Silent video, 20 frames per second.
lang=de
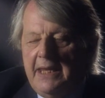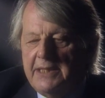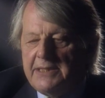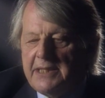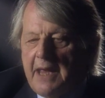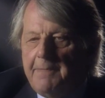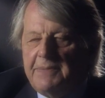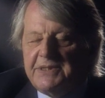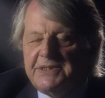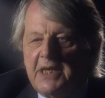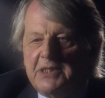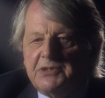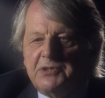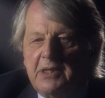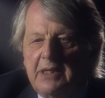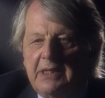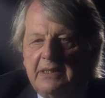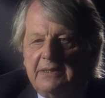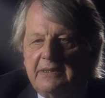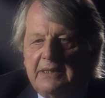Ich habe es
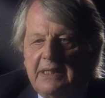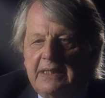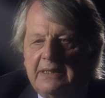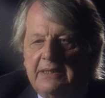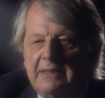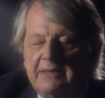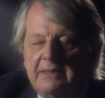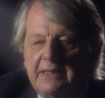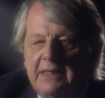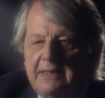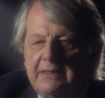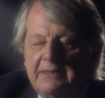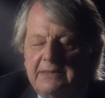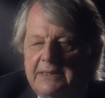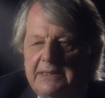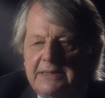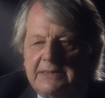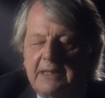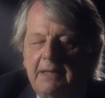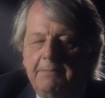also den, den,
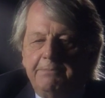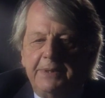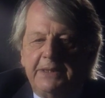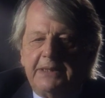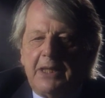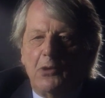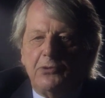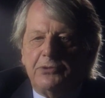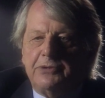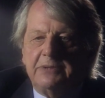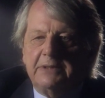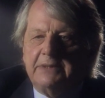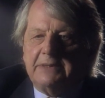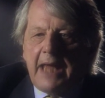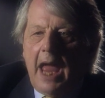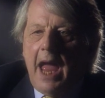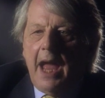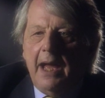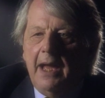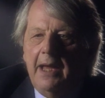diesen bedeutenden
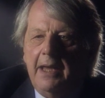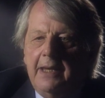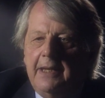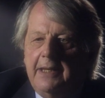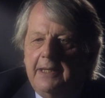Tag